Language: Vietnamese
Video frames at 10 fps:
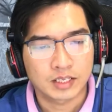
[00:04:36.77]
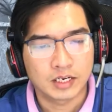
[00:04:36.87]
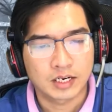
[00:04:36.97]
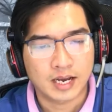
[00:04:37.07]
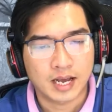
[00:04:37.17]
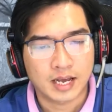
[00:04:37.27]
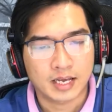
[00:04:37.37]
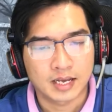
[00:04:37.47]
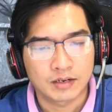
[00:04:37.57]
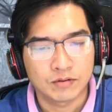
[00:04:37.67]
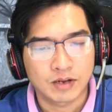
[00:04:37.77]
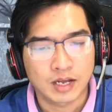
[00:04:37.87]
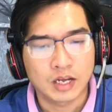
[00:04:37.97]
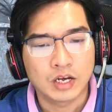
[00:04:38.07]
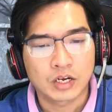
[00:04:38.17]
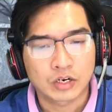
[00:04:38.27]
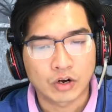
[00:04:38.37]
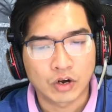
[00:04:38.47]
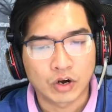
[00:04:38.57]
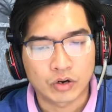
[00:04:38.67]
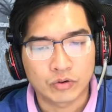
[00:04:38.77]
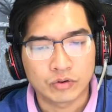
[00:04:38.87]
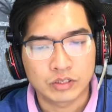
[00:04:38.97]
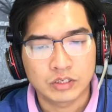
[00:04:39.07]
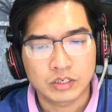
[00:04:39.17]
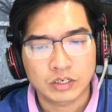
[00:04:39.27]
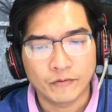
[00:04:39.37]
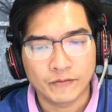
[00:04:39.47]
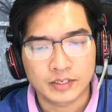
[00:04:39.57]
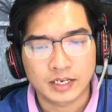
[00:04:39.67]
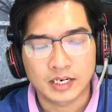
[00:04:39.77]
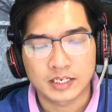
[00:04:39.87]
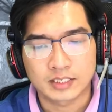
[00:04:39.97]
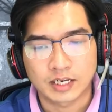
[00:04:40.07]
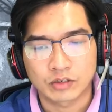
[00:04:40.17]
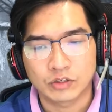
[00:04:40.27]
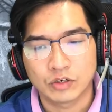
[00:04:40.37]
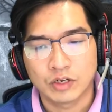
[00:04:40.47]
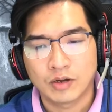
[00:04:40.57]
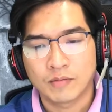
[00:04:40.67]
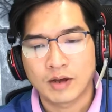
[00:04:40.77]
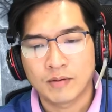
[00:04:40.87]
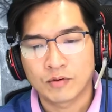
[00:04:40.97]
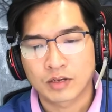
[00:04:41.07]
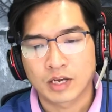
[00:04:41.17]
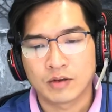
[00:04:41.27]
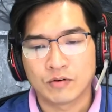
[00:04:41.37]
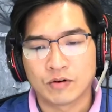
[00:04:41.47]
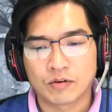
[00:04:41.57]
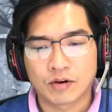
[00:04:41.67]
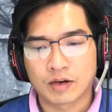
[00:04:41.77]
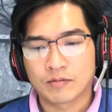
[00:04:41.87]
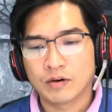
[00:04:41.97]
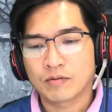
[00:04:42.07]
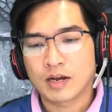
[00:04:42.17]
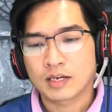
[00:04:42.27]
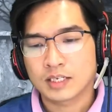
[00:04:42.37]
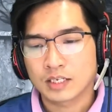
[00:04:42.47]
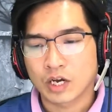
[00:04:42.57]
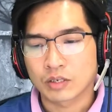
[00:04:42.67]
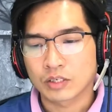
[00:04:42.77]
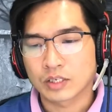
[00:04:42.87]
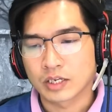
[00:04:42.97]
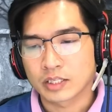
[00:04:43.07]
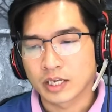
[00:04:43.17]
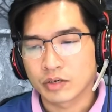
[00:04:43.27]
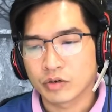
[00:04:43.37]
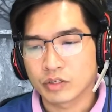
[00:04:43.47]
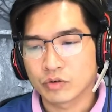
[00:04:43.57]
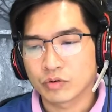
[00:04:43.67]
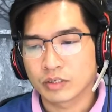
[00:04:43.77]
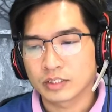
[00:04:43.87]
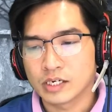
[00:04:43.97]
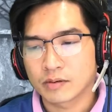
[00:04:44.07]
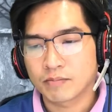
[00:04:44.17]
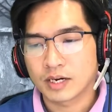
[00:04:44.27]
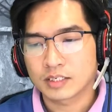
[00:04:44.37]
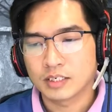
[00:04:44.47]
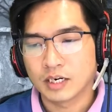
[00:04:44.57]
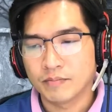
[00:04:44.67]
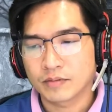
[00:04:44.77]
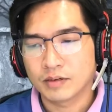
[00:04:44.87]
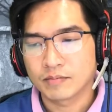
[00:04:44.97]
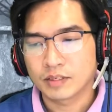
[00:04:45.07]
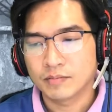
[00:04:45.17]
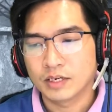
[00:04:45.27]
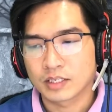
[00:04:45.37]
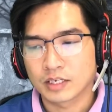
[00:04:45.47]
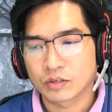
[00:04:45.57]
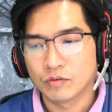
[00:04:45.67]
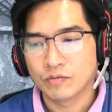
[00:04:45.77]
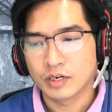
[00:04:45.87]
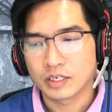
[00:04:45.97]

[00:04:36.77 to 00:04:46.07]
Bảo biết đường đến nhà của ông Pi từ lâu, nhưng tiện cái xe máy của cậu Báo, hai người cứ như vậy lao đi vun vút trên con đường núi gồ ghề quanh co hiểm trở.